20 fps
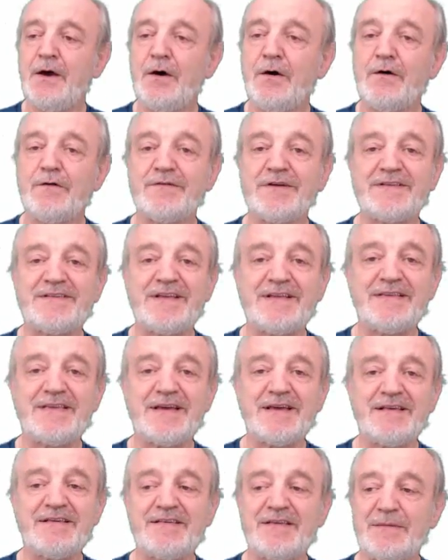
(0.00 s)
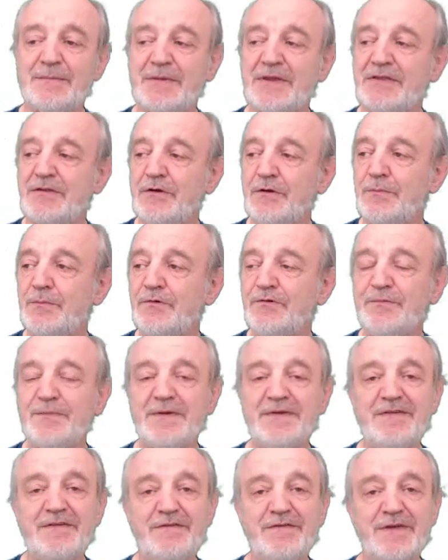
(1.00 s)
On va s'intéresser maintenant plus
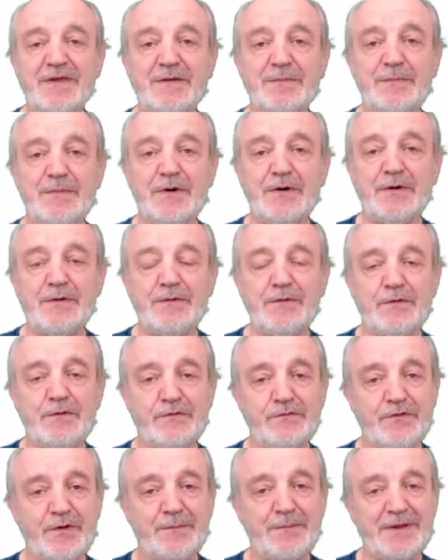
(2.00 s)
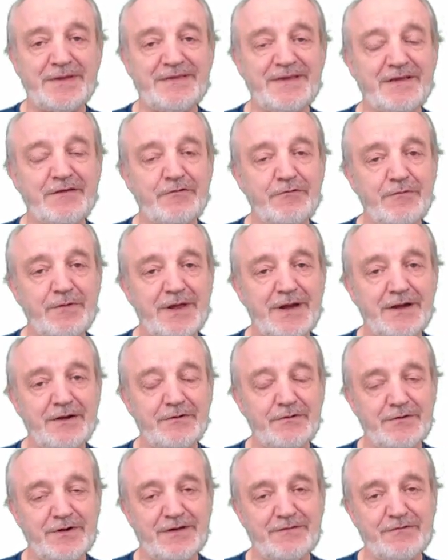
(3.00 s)
spécifiquement au format textuel de
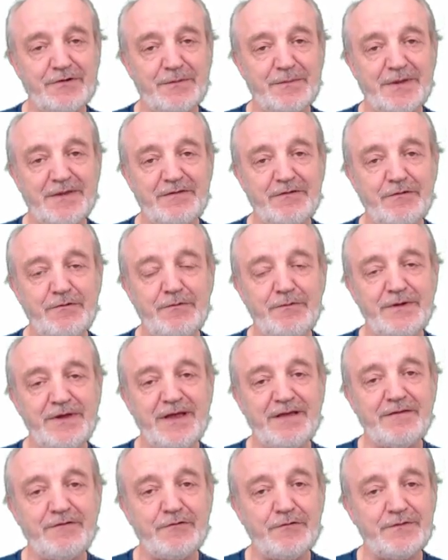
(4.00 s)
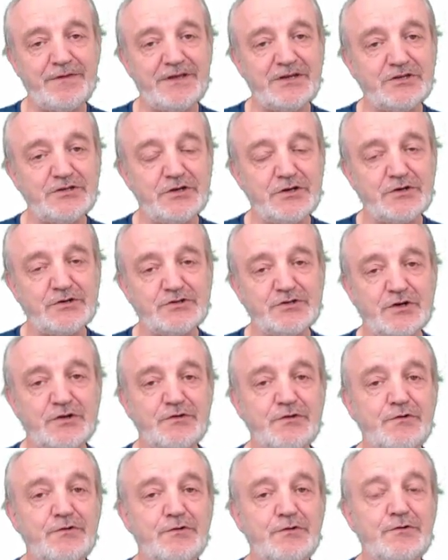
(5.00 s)
l'information et à son échange
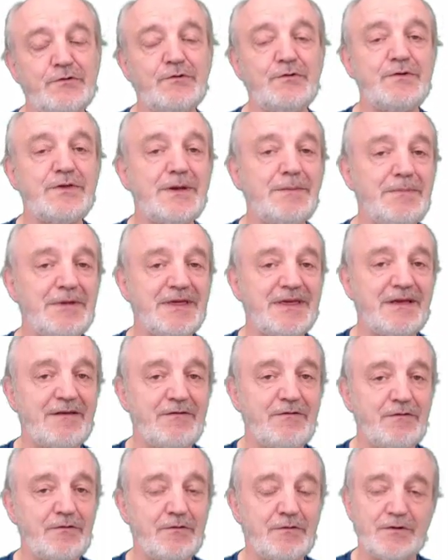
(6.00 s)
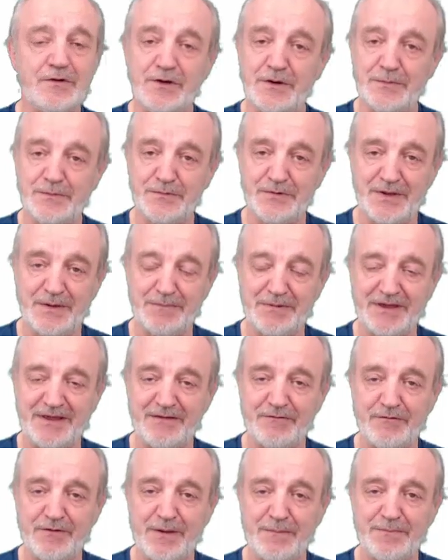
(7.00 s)
entre une application comme une
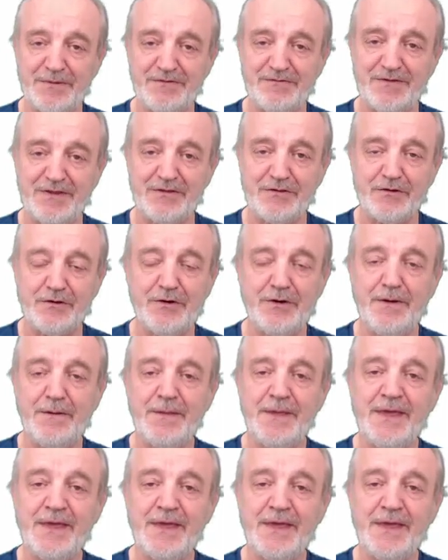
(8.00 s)
application App Inventor